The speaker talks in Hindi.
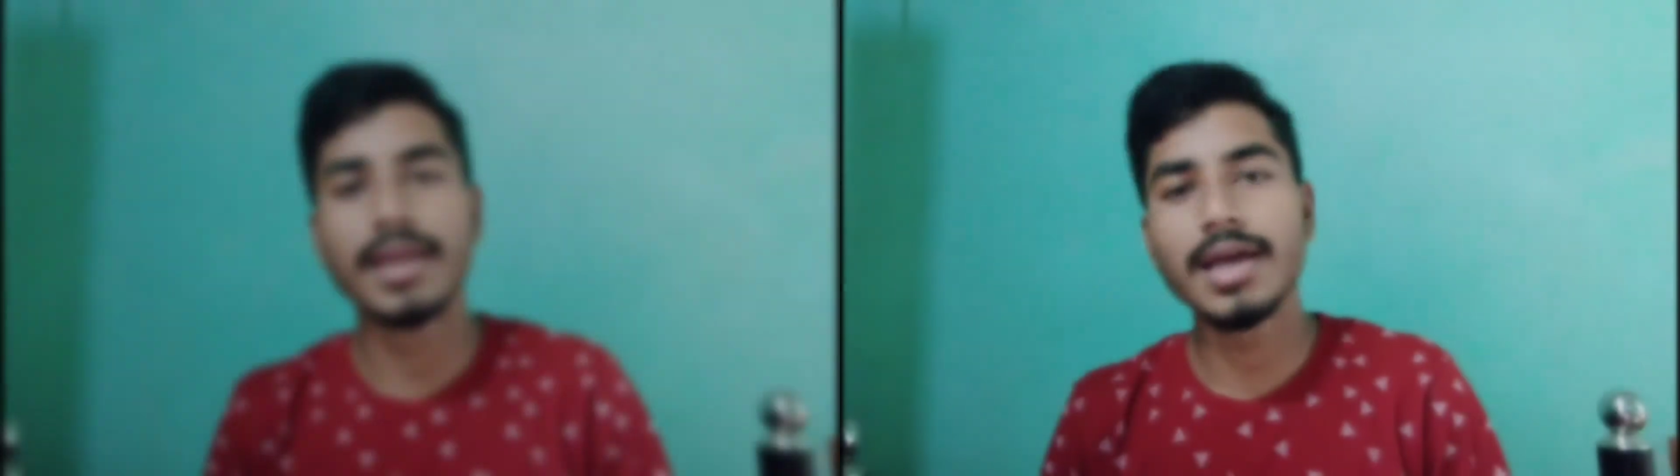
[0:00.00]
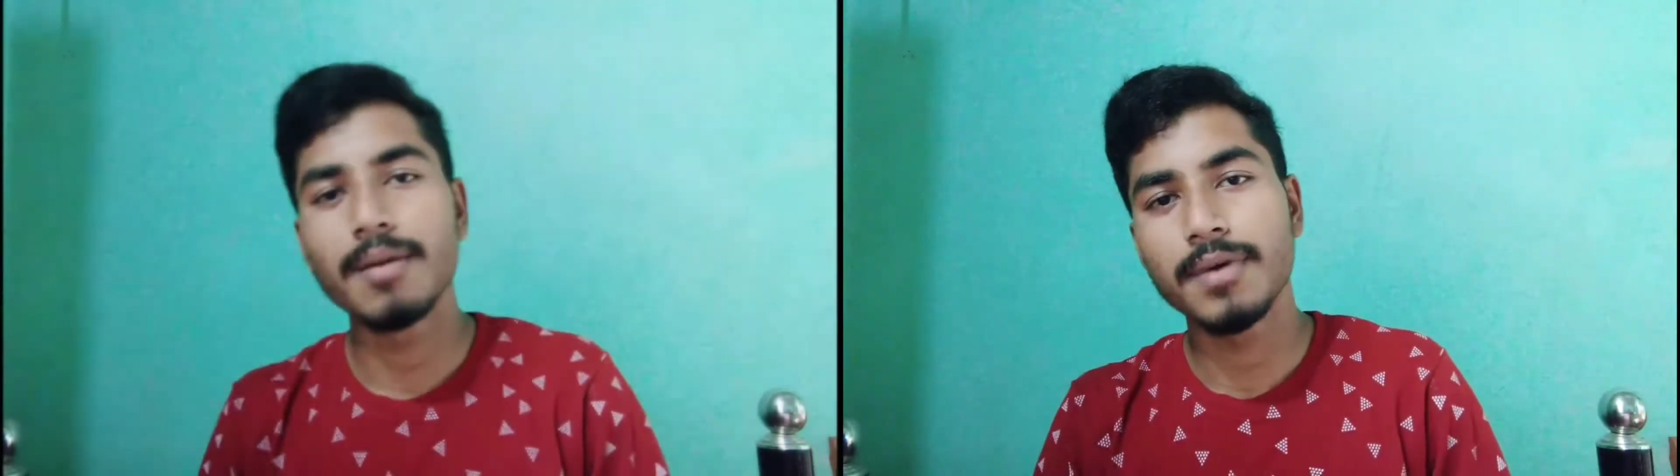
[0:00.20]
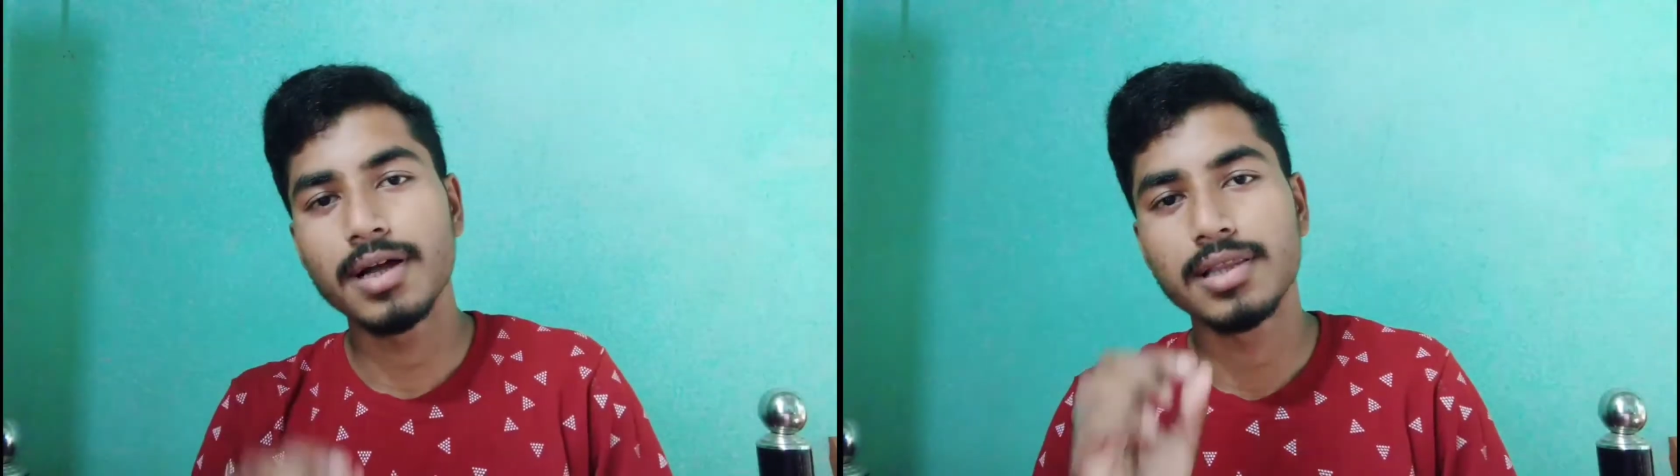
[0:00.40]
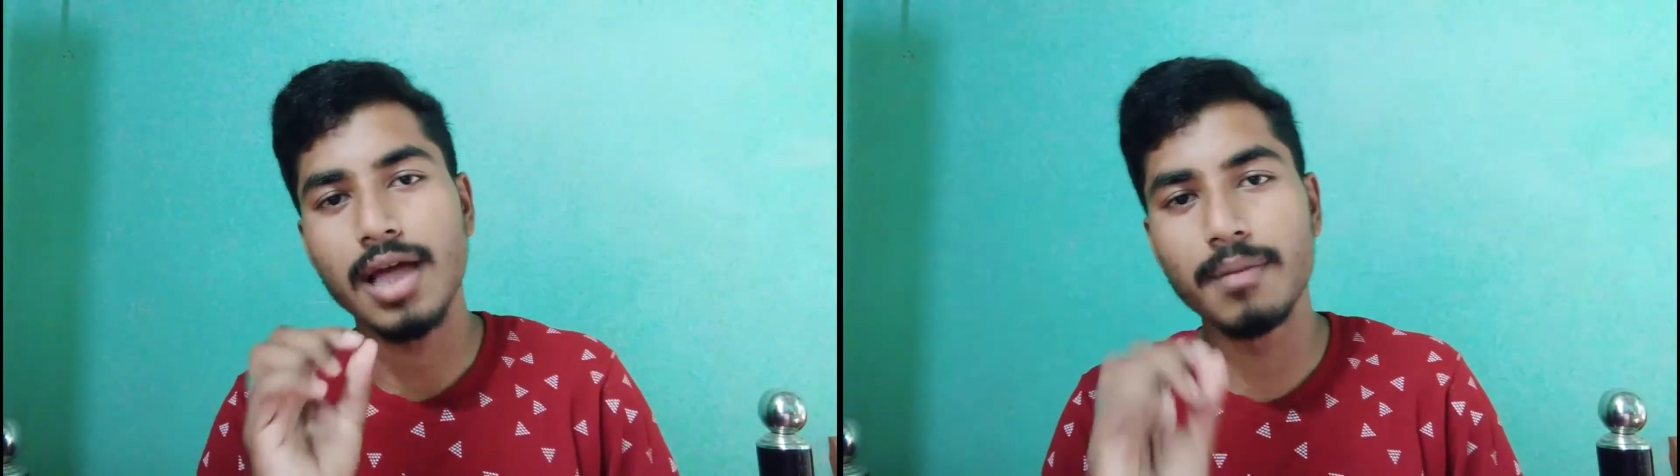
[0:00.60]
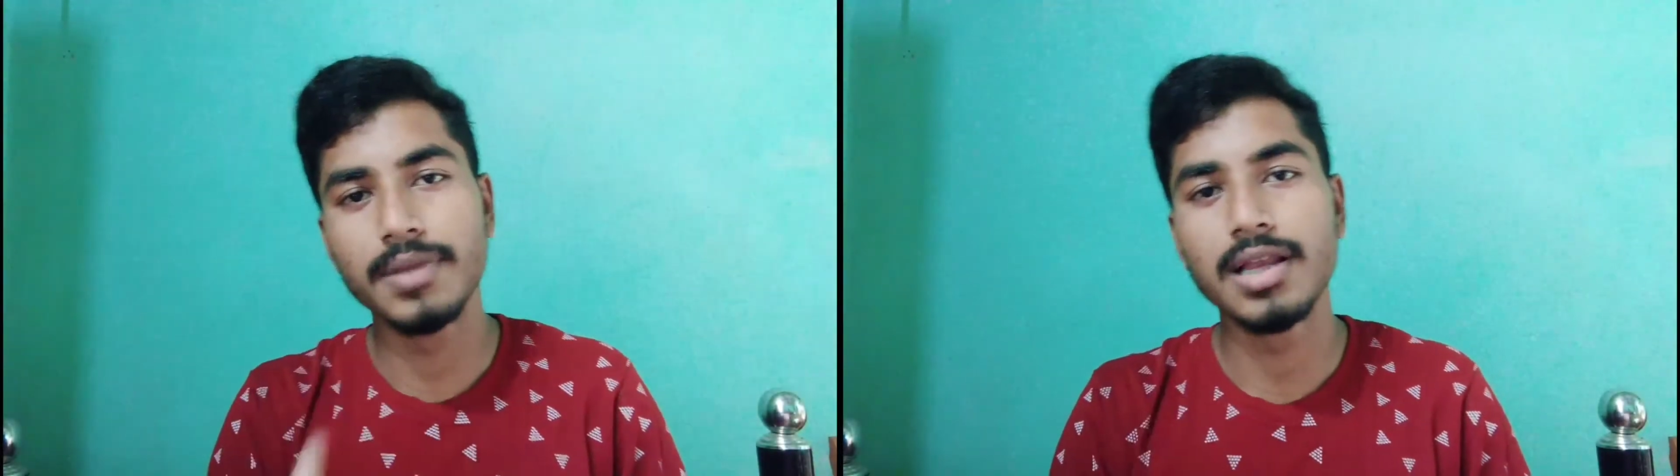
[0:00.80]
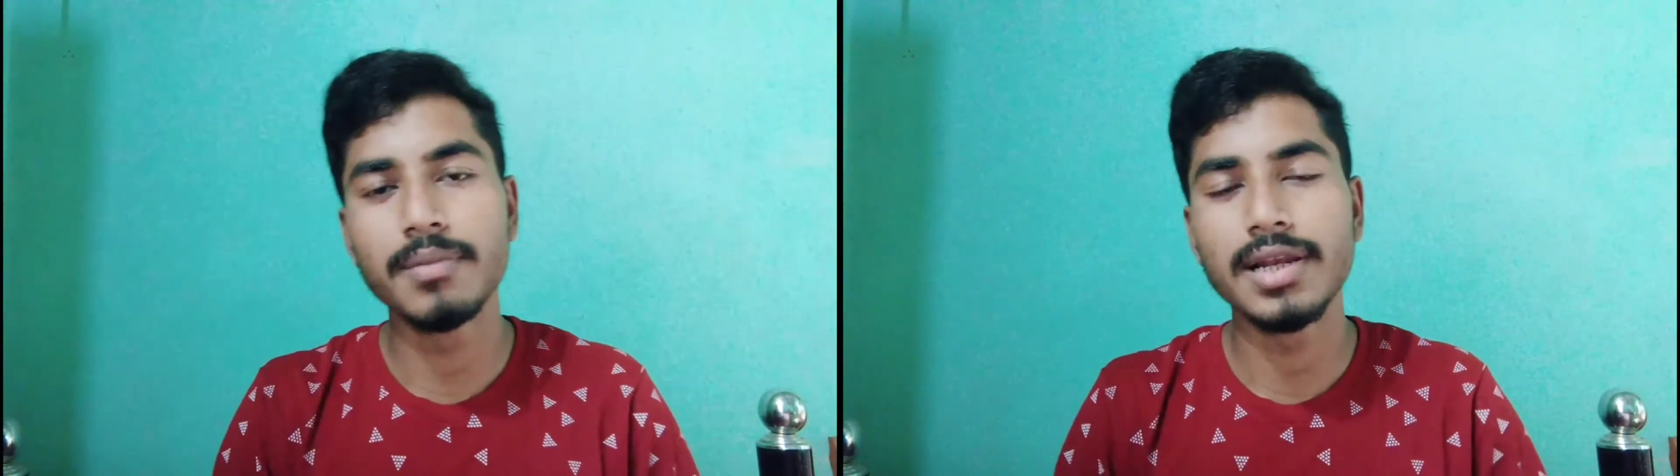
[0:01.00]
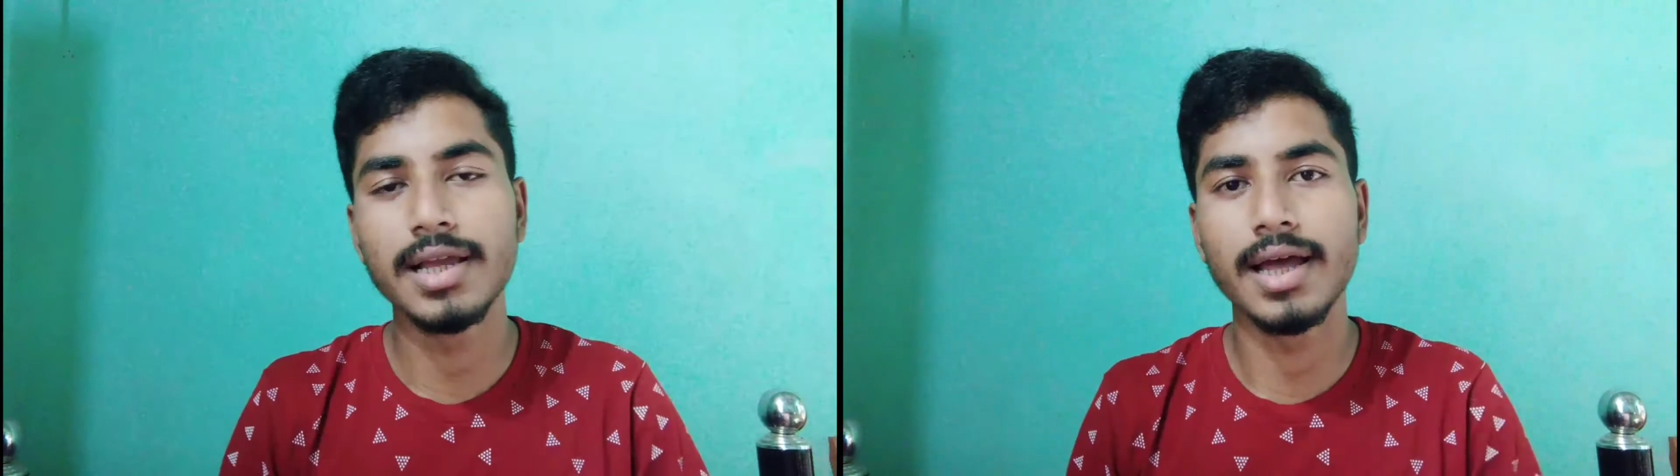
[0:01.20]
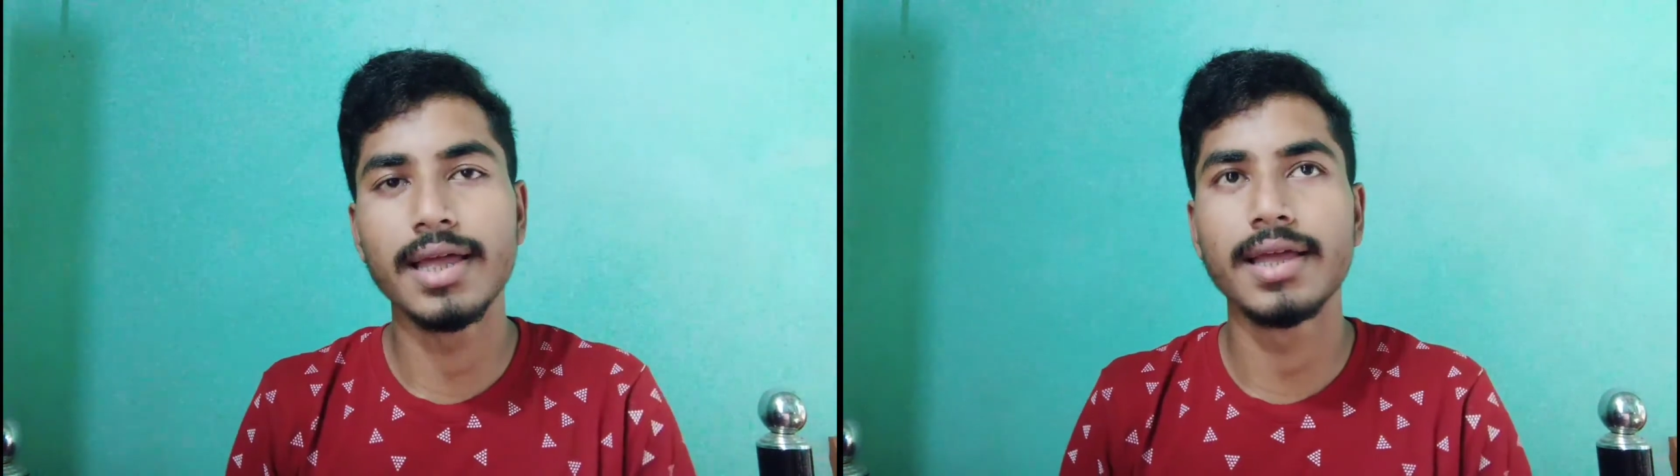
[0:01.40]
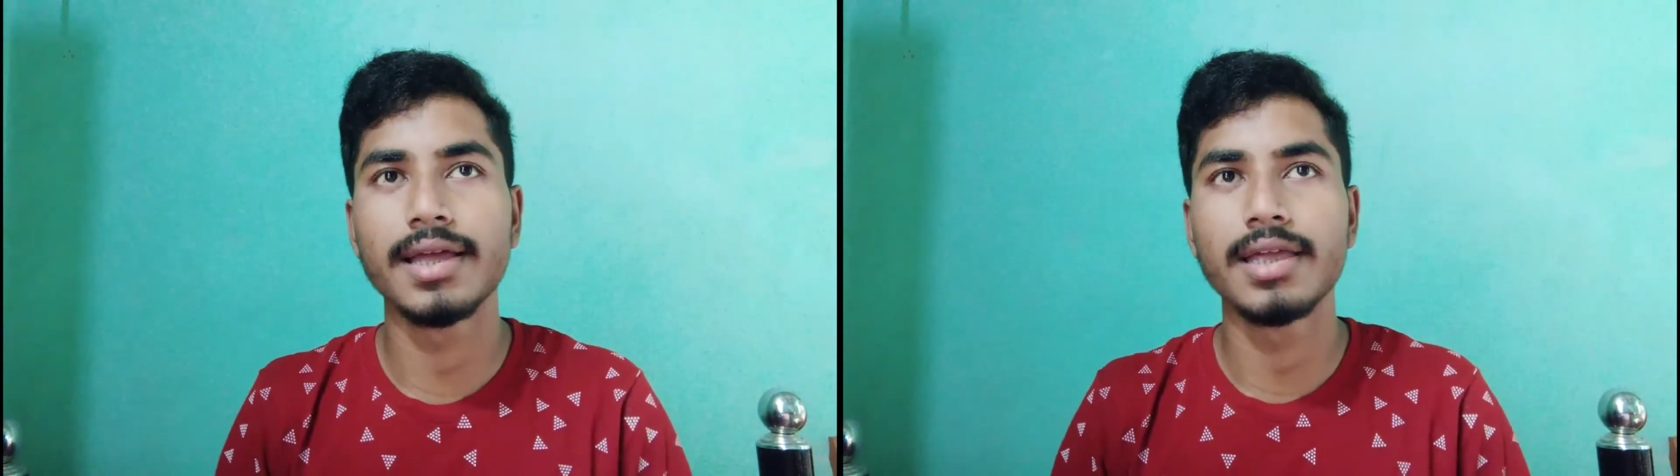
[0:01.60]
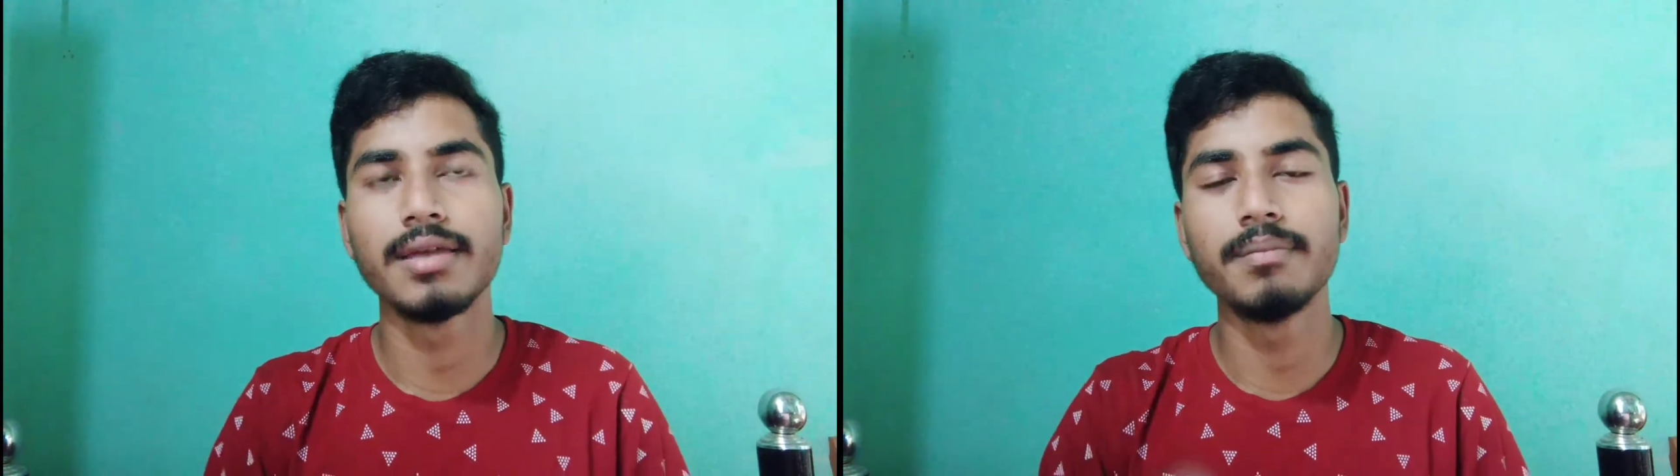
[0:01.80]
मैंने आपका थामनेल में लगाया है
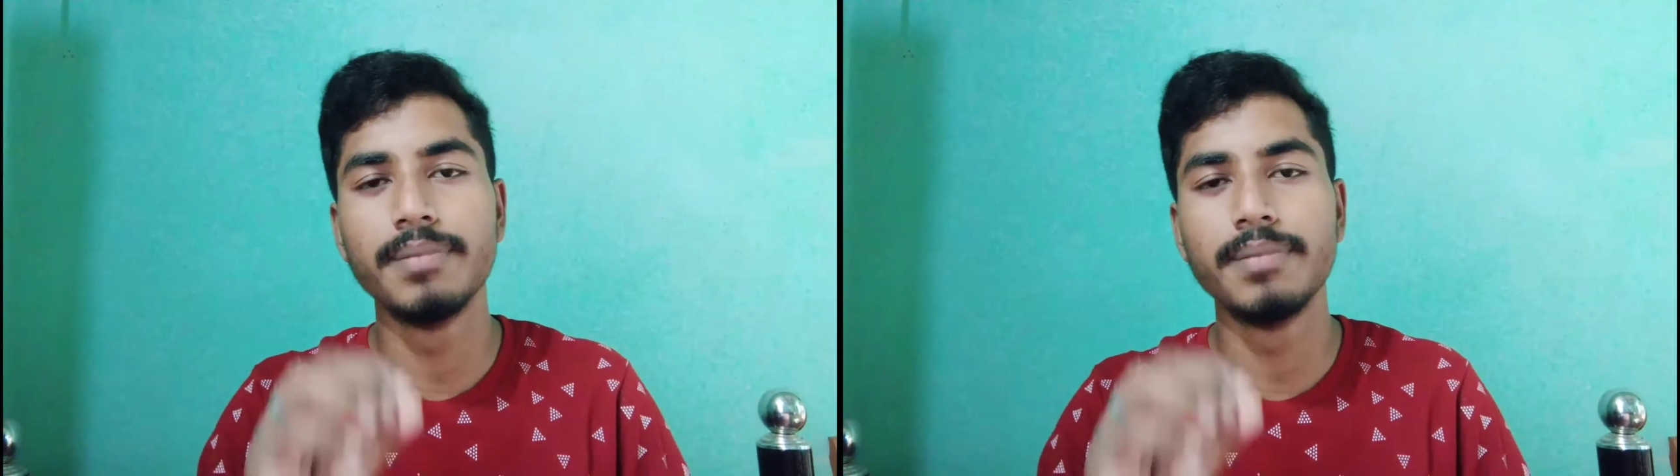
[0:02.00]
कि